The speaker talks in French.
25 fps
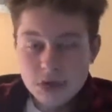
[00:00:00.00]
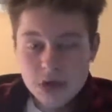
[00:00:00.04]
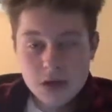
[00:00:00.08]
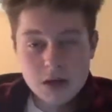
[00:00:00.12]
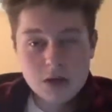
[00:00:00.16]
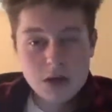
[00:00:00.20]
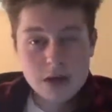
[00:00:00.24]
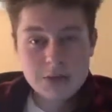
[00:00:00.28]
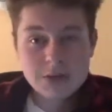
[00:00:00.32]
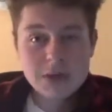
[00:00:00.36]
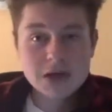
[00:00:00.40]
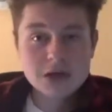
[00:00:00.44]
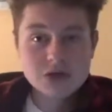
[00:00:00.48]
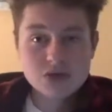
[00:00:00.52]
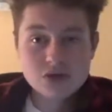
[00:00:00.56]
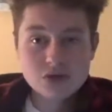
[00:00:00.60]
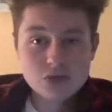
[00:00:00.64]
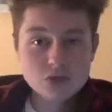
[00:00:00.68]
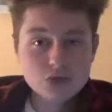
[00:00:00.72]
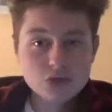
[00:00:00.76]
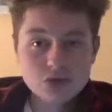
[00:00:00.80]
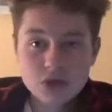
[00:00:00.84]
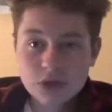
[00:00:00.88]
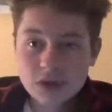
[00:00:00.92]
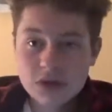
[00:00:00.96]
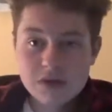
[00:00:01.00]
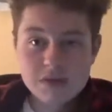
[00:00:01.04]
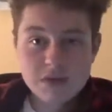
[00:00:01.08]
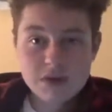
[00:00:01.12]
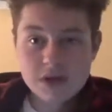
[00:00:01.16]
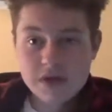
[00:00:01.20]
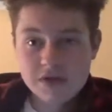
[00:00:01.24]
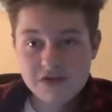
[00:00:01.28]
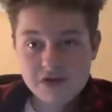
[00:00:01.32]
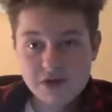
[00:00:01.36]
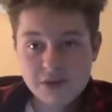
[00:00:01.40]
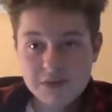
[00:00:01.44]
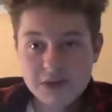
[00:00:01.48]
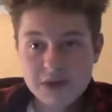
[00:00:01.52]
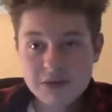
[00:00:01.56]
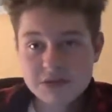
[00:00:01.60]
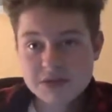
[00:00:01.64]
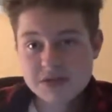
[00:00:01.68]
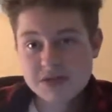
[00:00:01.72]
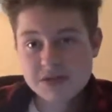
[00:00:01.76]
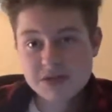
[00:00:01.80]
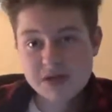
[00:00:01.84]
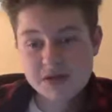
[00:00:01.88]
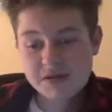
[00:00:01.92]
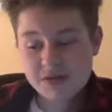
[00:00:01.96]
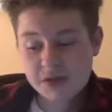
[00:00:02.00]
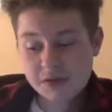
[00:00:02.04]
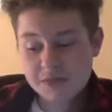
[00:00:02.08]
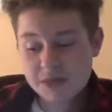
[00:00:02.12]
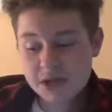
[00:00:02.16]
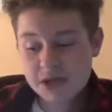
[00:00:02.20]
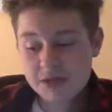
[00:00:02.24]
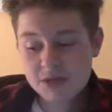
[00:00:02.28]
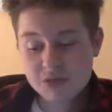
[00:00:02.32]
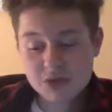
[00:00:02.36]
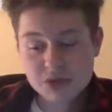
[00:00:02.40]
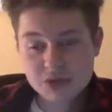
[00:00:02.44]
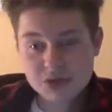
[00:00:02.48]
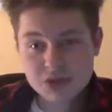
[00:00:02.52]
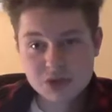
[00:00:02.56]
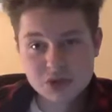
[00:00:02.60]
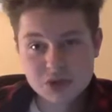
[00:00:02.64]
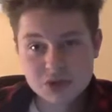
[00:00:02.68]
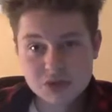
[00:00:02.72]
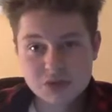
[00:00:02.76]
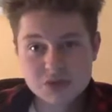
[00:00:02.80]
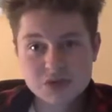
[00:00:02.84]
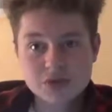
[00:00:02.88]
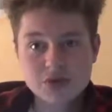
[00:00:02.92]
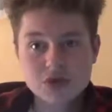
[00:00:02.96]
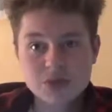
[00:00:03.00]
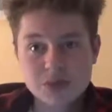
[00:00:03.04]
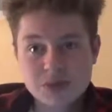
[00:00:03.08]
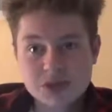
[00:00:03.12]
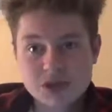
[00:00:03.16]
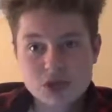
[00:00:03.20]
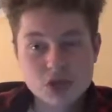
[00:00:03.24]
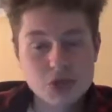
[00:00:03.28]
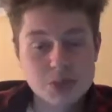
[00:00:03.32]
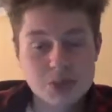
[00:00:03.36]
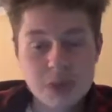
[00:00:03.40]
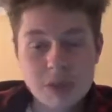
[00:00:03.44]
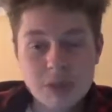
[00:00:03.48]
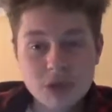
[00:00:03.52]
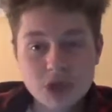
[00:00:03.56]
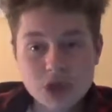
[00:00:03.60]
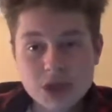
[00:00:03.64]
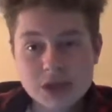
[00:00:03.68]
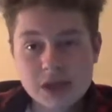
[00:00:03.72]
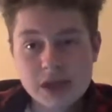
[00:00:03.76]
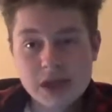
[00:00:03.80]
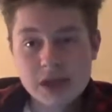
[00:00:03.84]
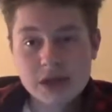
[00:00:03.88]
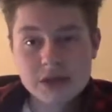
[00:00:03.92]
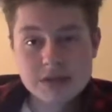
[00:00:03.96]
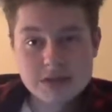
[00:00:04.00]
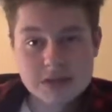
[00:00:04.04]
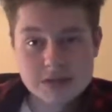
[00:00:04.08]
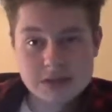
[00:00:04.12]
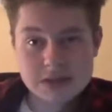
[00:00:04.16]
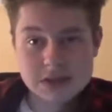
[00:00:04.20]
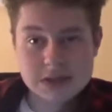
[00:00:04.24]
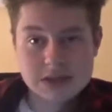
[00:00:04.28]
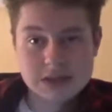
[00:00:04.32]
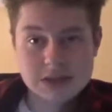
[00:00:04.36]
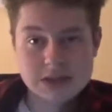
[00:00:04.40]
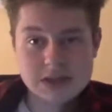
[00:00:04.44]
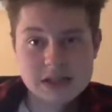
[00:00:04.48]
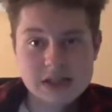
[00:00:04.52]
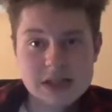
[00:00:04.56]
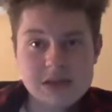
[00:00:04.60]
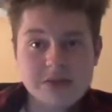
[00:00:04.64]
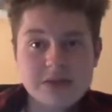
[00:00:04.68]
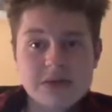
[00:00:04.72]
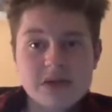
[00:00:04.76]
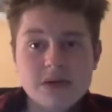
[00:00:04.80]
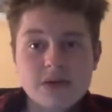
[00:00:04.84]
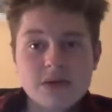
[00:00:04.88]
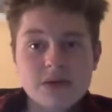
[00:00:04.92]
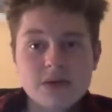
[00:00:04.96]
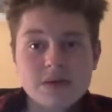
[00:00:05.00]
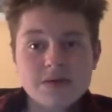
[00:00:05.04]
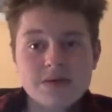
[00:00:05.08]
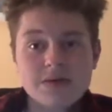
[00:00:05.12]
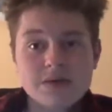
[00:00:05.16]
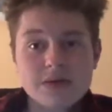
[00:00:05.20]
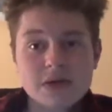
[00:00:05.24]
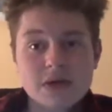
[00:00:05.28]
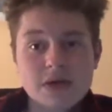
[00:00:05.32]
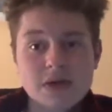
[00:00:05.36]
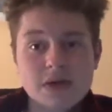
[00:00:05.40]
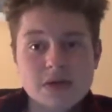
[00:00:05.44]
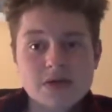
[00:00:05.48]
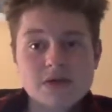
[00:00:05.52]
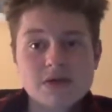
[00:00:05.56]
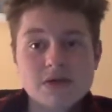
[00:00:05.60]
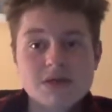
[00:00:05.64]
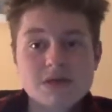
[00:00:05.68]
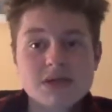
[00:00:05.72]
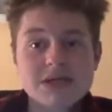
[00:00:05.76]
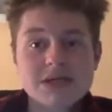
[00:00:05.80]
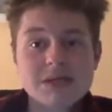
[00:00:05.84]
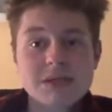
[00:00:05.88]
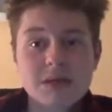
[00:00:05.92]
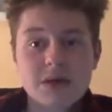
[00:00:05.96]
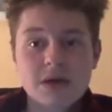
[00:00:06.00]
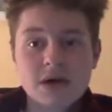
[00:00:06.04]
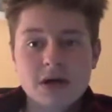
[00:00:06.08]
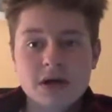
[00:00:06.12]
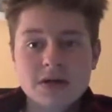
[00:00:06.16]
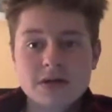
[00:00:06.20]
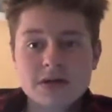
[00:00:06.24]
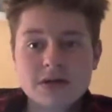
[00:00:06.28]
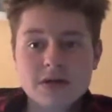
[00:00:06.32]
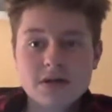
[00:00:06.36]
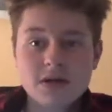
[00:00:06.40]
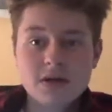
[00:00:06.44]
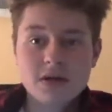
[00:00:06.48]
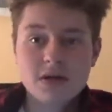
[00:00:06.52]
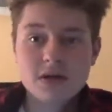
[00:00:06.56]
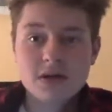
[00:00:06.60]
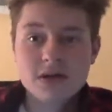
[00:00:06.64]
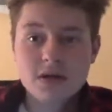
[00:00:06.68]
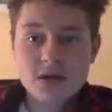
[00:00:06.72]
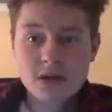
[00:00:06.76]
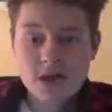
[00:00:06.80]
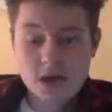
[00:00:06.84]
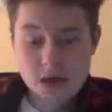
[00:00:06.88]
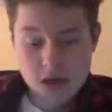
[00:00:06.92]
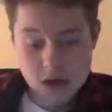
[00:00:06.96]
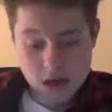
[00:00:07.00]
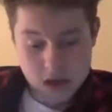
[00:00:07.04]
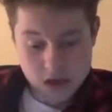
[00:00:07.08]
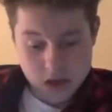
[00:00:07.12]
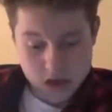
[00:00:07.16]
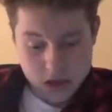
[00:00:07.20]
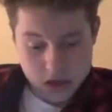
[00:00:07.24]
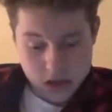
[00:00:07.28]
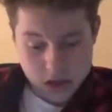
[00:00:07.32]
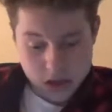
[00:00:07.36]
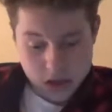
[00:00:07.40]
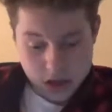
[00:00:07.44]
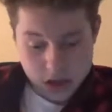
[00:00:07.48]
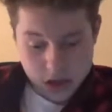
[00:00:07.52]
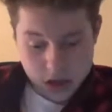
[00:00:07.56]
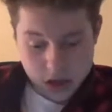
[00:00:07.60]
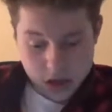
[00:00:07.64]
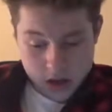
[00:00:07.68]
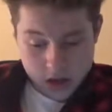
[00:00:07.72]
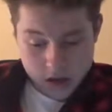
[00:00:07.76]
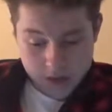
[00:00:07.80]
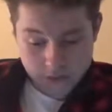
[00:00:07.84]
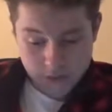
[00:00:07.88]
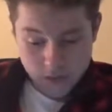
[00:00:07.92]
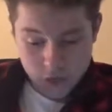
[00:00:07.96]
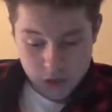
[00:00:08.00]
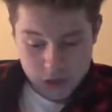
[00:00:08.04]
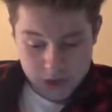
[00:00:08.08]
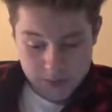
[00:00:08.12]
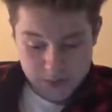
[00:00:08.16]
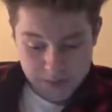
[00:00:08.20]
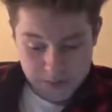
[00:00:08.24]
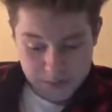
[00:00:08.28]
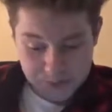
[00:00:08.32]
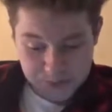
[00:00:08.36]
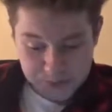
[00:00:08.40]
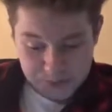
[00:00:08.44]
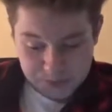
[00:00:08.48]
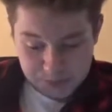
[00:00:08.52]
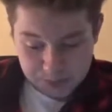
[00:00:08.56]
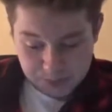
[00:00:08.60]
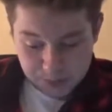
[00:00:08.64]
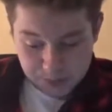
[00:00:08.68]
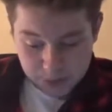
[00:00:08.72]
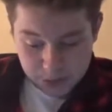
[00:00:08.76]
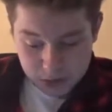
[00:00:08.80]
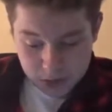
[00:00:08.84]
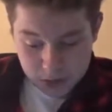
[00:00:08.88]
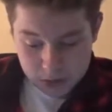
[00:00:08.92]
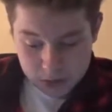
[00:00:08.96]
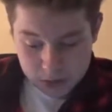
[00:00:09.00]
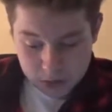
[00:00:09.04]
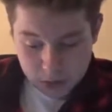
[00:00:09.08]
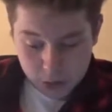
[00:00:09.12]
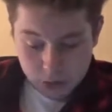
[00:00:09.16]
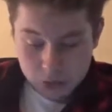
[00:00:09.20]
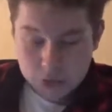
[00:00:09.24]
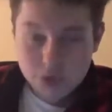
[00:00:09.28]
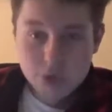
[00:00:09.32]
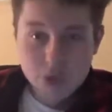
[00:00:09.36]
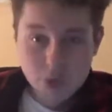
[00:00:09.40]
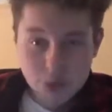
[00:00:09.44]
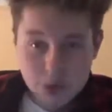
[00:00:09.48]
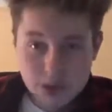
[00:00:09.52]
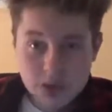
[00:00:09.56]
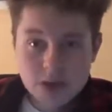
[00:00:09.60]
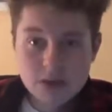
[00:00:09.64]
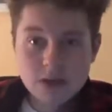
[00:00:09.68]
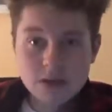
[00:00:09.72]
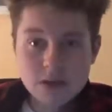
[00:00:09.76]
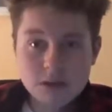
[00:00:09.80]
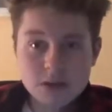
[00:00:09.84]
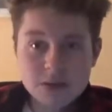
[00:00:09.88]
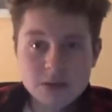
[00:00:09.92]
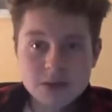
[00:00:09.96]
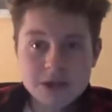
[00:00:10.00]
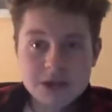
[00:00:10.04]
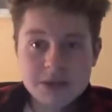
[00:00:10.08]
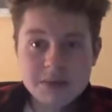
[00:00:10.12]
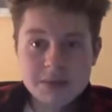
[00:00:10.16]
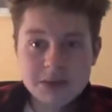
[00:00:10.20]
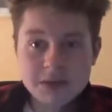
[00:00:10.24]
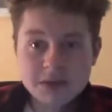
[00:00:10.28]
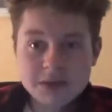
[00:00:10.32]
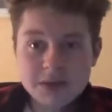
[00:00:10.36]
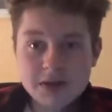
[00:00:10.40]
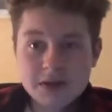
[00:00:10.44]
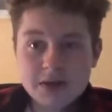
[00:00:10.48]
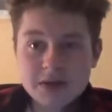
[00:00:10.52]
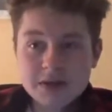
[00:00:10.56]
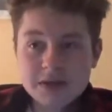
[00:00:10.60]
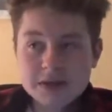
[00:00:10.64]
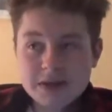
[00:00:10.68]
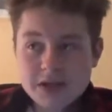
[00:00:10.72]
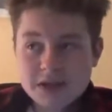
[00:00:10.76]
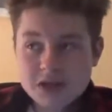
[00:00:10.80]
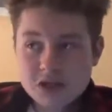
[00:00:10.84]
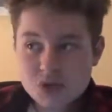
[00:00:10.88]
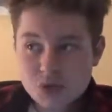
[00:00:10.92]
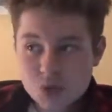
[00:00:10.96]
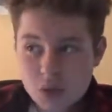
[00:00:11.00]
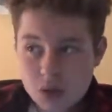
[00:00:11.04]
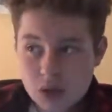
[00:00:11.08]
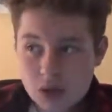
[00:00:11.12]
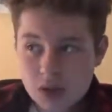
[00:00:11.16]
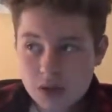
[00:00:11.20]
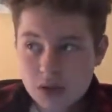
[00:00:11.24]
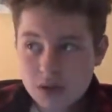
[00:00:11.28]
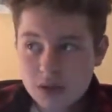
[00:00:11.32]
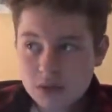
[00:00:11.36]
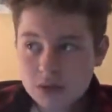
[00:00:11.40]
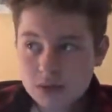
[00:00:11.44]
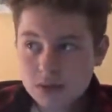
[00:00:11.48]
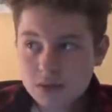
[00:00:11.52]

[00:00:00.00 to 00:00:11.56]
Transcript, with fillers: Et bien sûr, tout en aimant de la fermière, parce que la fermière, moi, je je j'ai pas mangé de la race, quoi. C'est débile, quoi. Excuse-moi, ça me gratte. Voilà. Donc euh, oui, euh, des pintades, des oies